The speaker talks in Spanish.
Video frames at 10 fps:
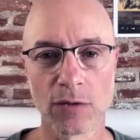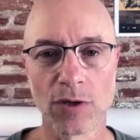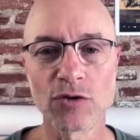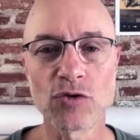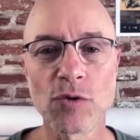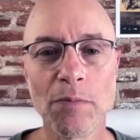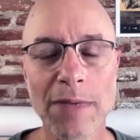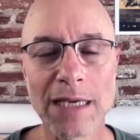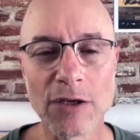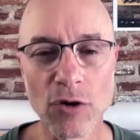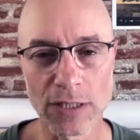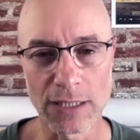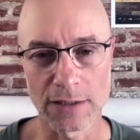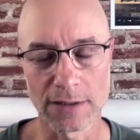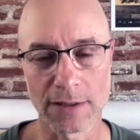¿Cuántos
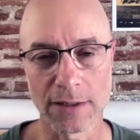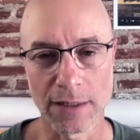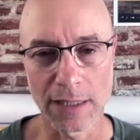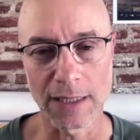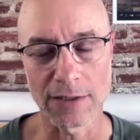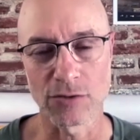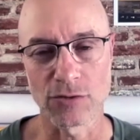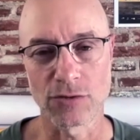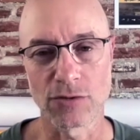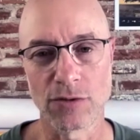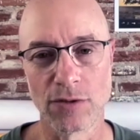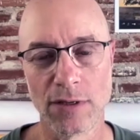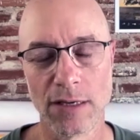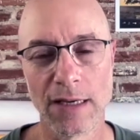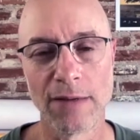millones de casos?
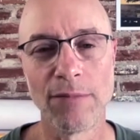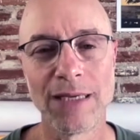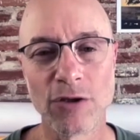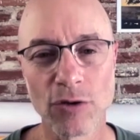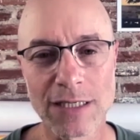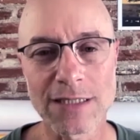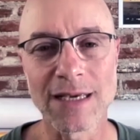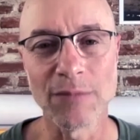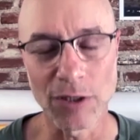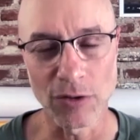Millones y